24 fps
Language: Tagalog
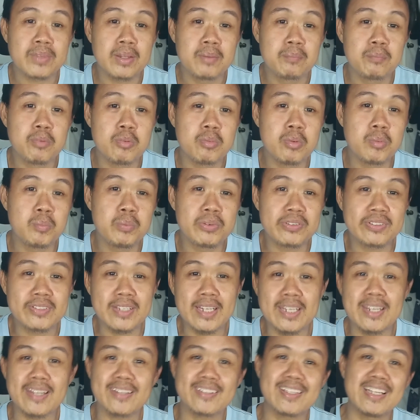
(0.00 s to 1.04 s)
bumubuse
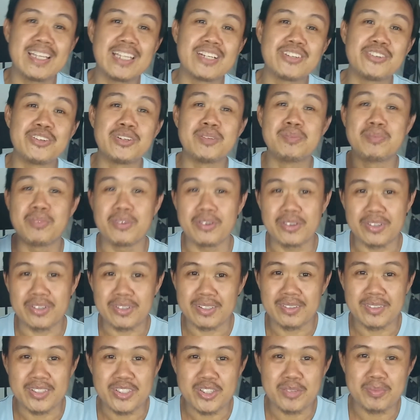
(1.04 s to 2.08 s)
na sa likod mo,
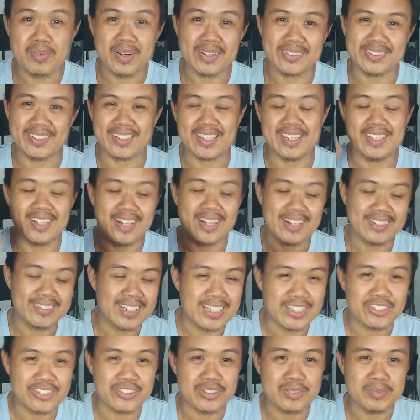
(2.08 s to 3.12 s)
yung mga sakyanan sa
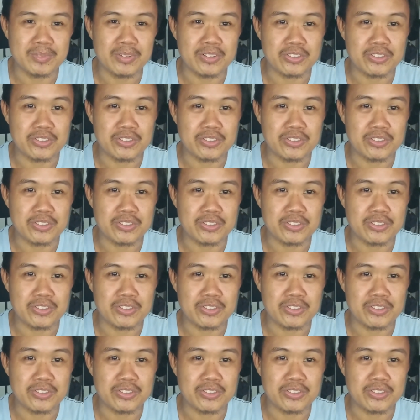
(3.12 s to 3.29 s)
likod mo.